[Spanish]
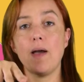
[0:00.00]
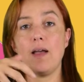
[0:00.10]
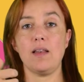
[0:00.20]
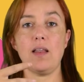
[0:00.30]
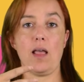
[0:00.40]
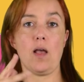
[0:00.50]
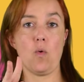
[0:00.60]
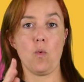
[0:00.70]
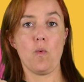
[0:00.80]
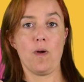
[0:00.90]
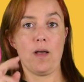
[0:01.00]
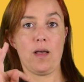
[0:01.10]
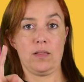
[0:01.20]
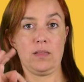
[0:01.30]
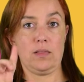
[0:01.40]
Su
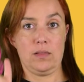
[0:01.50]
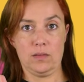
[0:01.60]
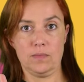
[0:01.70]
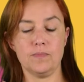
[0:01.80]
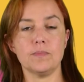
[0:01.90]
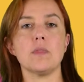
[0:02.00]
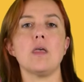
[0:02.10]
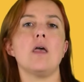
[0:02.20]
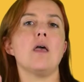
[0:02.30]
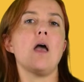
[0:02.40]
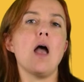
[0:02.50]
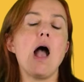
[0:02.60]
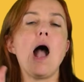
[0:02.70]
etimología es discutida,